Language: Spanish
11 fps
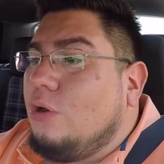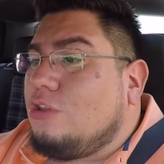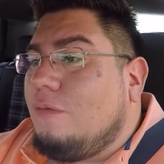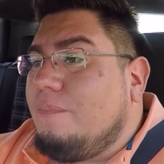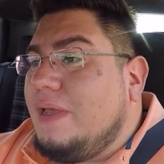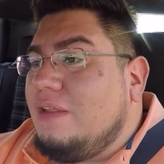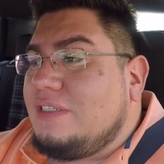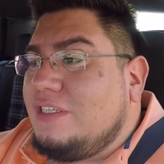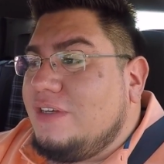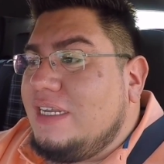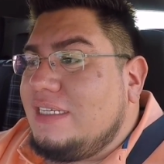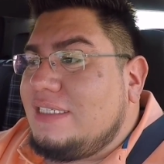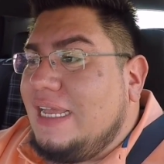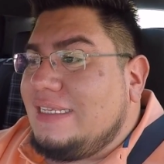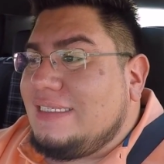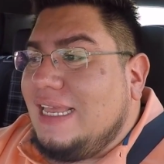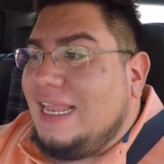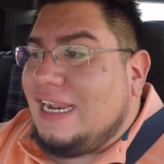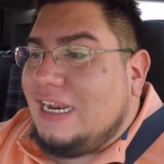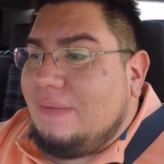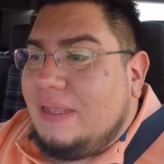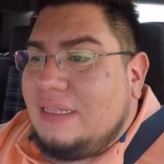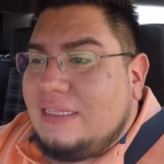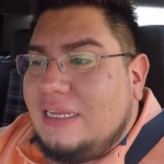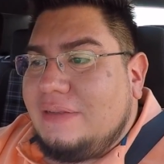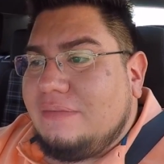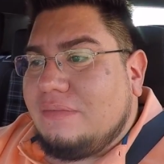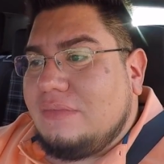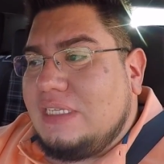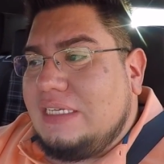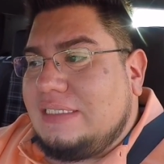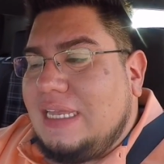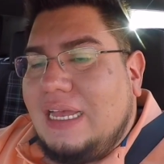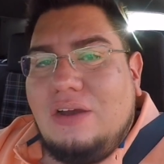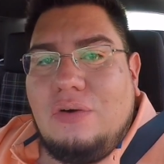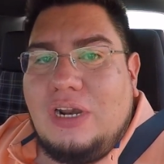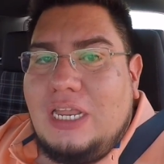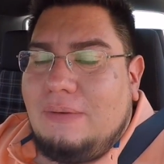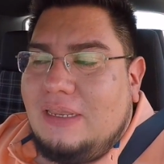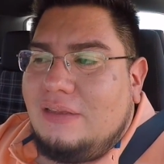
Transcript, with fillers: Otro pedo, señores, es que la reventa está horrible.